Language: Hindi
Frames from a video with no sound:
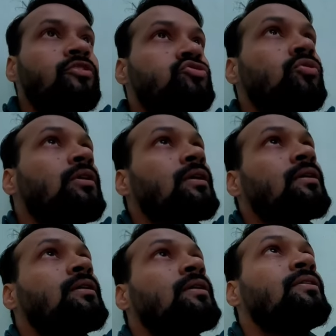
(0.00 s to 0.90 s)
विद शुगर
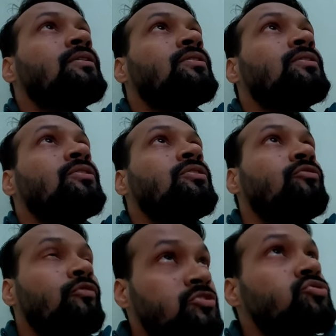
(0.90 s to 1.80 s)

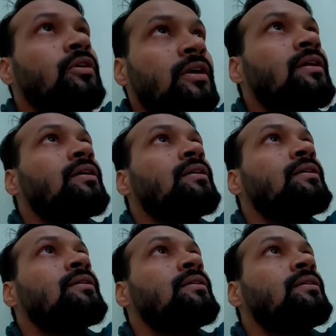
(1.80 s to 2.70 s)
शुगर विद शुगर
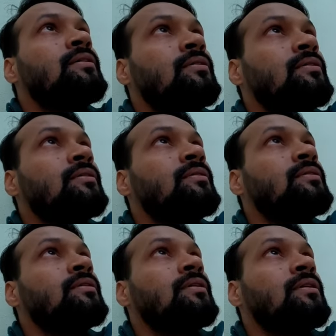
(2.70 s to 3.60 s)
ओके लेमन
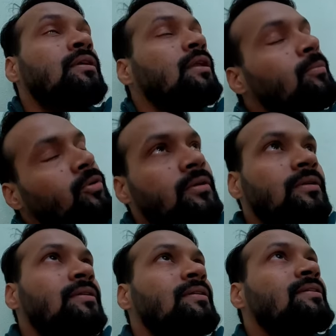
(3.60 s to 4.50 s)
लेमन
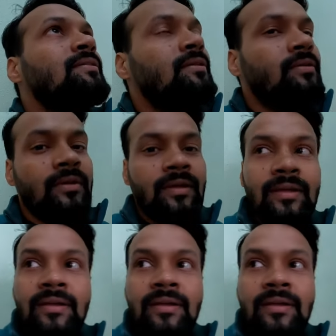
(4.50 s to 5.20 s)
ओके ओके